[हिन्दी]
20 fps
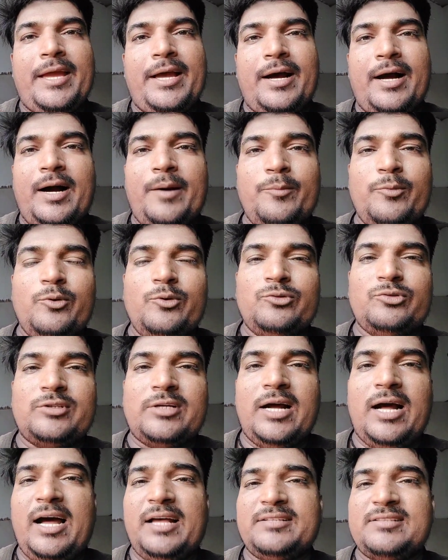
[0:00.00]
हम
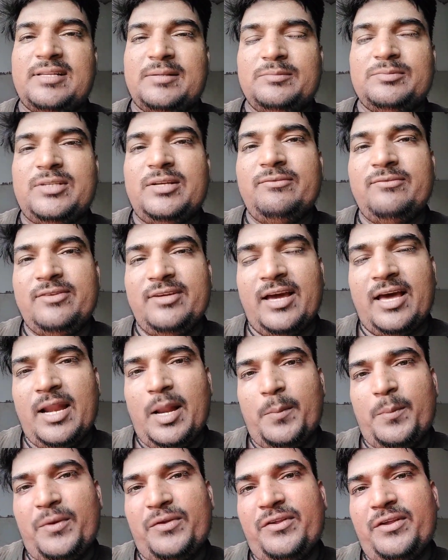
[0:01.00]
उसका समसम
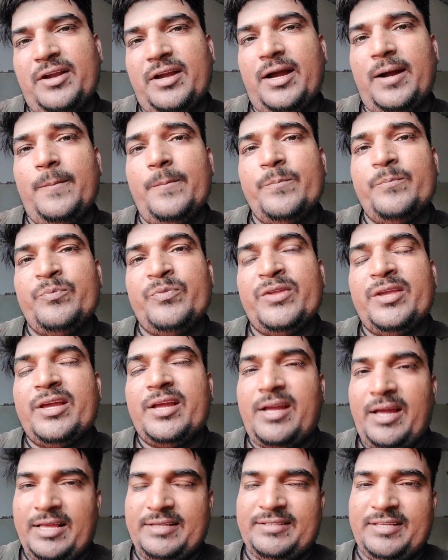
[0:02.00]
बिहारा फेसी का
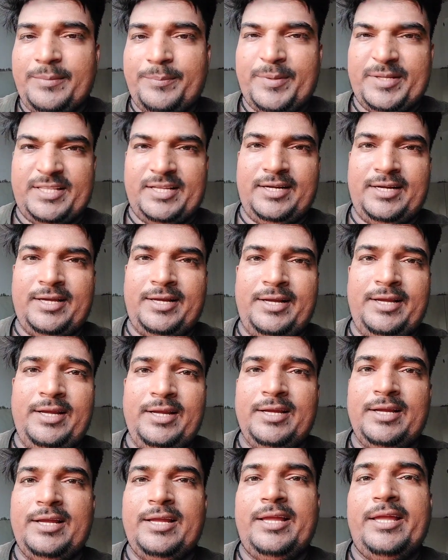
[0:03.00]
कैसे पता करें
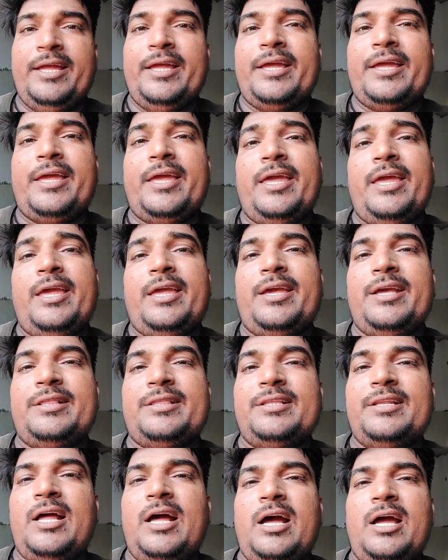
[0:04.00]
कि
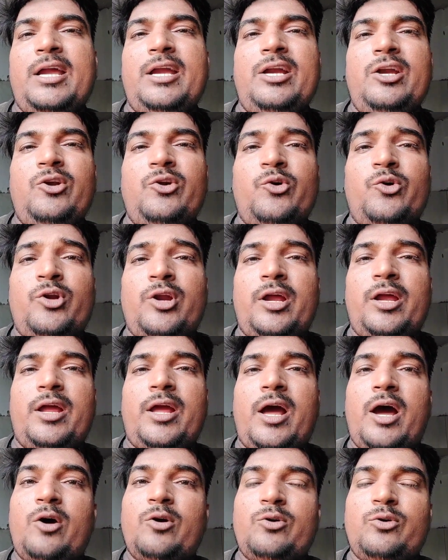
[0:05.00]
कितना इंडोर
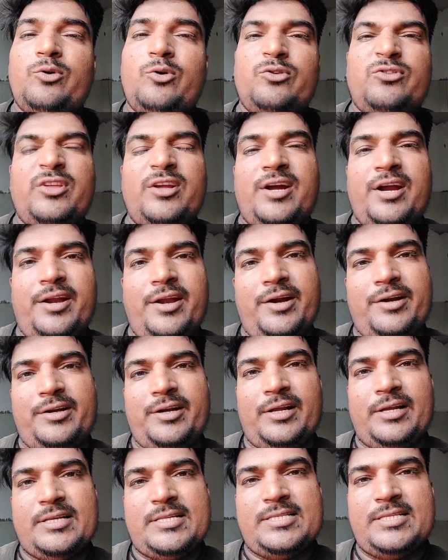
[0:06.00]
आउटडोर से कनेक्ट
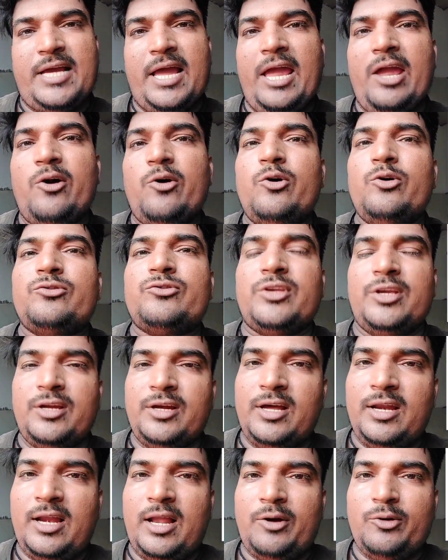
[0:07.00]
है चाहे वो
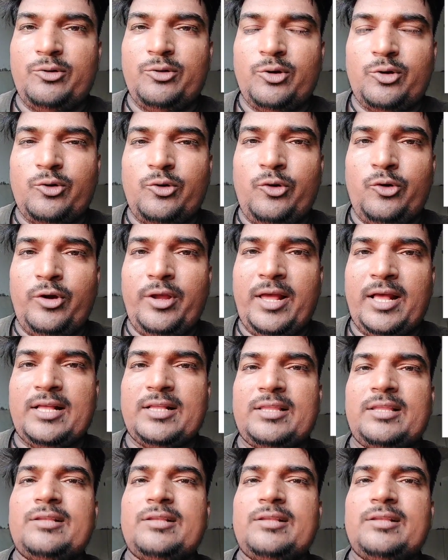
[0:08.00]
सिंगल आउटडोर हो या